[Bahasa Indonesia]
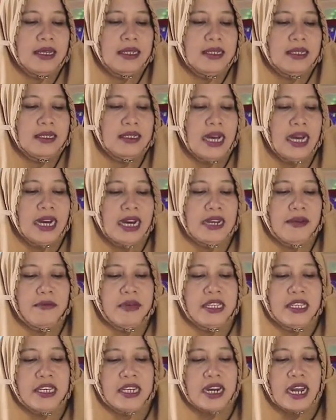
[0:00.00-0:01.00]
Jangan
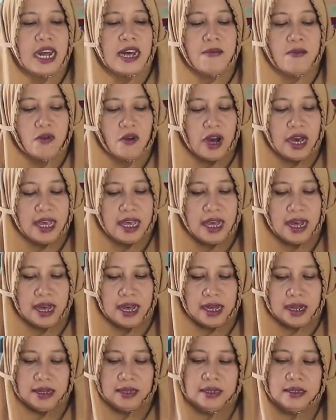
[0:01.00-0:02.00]
menyerah
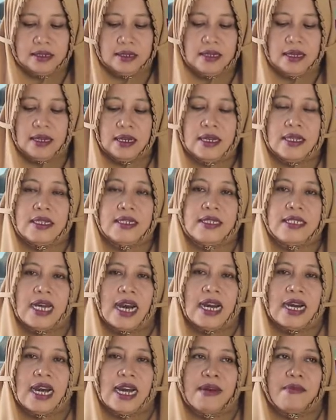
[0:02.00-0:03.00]
buaya,
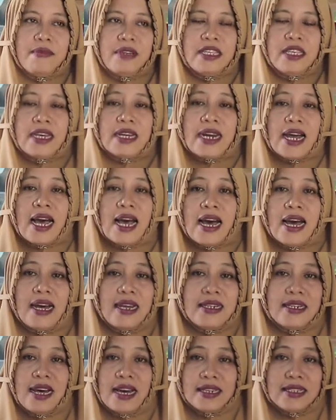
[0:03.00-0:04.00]
jangan
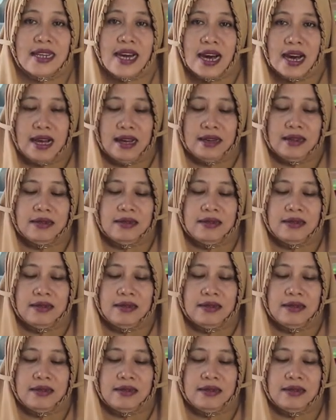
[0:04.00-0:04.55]
menyerah naga.